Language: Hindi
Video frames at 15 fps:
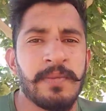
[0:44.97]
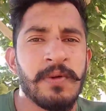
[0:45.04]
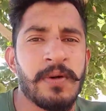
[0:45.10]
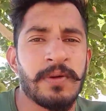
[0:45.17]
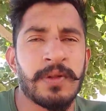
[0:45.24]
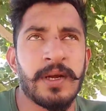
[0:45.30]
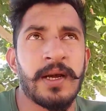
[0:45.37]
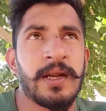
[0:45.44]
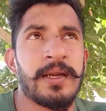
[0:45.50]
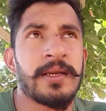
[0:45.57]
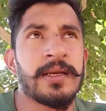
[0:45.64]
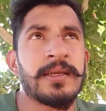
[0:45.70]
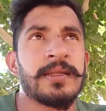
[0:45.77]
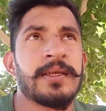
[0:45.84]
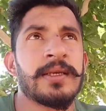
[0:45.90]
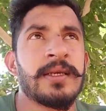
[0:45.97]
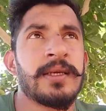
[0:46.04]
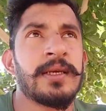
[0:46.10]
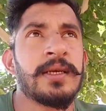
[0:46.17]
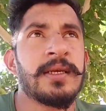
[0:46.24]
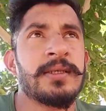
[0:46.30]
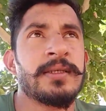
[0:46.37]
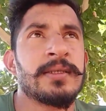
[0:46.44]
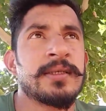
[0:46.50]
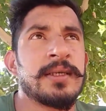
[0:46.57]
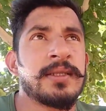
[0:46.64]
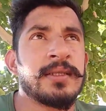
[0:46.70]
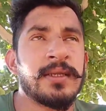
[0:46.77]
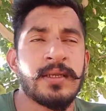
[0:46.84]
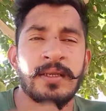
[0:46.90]
बहुत हार्ड कर दी गई है जिसके
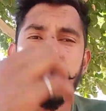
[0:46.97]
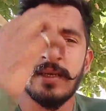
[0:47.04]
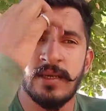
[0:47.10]
अंदर